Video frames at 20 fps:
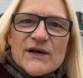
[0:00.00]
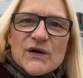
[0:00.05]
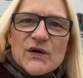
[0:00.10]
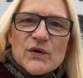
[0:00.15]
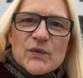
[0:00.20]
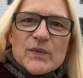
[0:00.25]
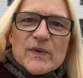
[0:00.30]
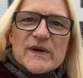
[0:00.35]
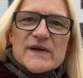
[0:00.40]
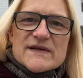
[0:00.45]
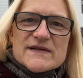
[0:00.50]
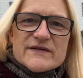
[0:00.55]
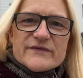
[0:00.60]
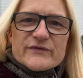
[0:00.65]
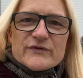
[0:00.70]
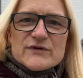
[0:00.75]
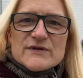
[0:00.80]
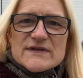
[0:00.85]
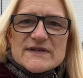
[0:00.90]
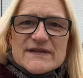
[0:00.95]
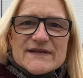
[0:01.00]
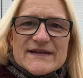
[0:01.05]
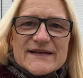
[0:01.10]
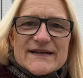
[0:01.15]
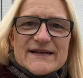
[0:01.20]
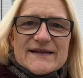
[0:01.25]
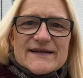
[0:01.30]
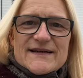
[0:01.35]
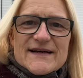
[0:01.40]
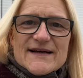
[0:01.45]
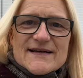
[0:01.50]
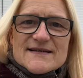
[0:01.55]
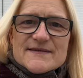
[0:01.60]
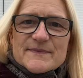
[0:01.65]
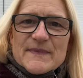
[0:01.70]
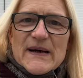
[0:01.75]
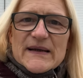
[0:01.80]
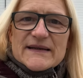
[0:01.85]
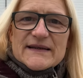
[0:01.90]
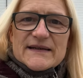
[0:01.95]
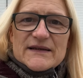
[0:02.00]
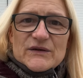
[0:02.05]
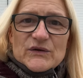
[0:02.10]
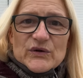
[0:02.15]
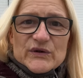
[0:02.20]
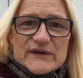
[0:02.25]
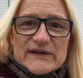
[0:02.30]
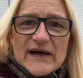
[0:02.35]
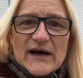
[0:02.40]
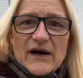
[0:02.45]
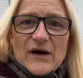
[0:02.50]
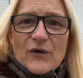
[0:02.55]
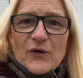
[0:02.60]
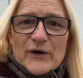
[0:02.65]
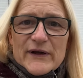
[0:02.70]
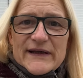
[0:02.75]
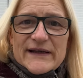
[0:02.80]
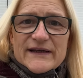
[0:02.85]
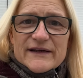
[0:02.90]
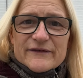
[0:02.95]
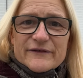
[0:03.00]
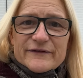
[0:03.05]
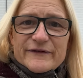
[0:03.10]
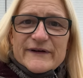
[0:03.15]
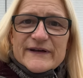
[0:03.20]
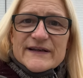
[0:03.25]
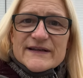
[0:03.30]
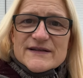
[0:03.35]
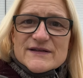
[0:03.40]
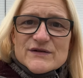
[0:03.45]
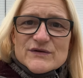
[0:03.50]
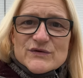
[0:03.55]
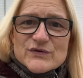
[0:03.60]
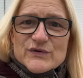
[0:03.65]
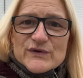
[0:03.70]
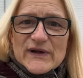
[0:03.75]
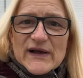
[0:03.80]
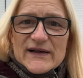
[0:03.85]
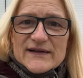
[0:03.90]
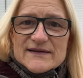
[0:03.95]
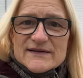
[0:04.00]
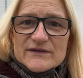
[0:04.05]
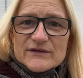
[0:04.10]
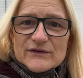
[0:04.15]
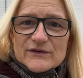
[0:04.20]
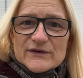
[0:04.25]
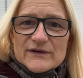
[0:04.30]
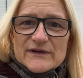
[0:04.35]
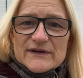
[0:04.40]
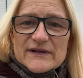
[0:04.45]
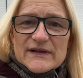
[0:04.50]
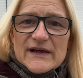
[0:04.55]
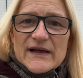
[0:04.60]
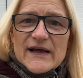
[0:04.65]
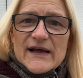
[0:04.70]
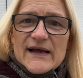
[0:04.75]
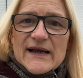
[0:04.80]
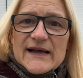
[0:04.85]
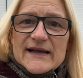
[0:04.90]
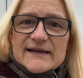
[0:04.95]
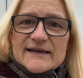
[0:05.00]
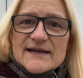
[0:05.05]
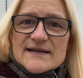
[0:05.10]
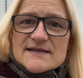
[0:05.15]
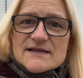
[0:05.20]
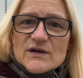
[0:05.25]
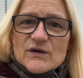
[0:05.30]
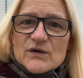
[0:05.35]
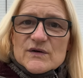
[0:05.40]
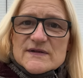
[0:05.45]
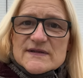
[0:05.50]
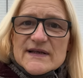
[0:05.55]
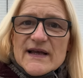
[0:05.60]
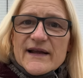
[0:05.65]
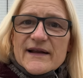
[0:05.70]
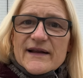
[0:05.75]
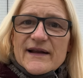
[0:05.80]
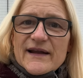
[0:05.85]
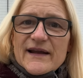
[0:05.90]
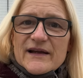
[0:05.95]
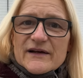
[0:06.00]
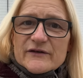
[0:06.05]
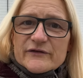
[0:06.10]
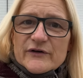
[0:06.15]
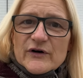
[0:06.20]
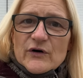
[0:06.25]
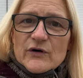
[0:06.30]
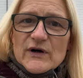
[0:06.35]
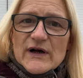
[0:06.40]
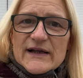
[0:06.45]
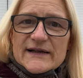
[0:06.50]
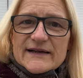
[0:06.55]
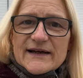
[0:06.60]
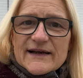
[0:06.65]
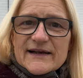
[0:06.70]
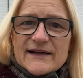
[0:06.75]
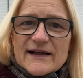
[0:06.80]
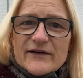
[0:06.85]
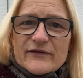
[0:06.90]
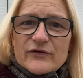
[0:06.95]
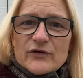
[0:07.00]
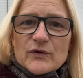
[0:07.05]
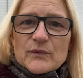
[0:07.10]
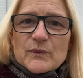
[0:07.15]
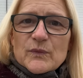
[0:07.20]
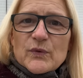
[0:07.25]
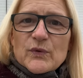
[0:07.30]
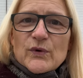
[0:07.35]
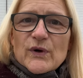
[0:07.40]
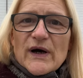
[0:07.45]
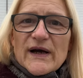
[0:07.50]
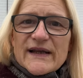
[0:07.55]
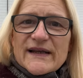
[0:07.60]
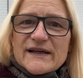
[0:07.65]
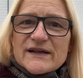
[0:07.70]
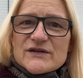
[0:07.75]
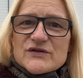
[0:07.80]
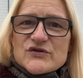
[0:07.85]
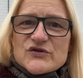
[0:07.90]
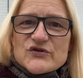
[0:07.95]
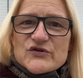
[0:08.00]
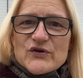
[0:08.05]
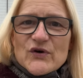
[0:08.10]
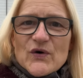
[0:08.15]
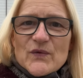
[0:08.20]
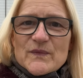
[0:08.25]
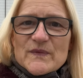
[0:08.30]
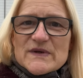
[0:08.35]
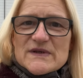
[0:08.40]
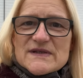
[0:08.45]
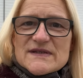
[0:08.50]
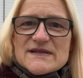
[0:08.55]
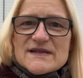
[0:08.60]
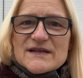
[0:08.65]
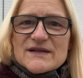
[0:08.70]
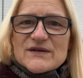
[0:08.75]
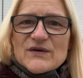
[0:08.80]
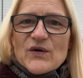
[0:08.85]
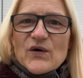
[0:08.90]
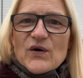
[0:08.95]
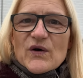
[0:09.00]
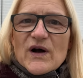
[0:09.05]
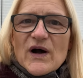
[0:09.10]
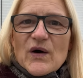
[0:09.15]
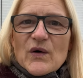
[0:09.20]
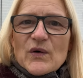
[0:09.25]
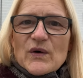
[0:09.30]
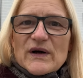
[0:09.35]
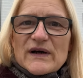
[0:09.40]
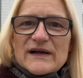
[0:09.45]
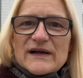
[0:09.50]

Übrigens wusstet ihr, dass Martin Luther auch hier viel zu tun hatte und dass auch seine Ehefrau Katharina von Bora hier gestorben ist in Torgau.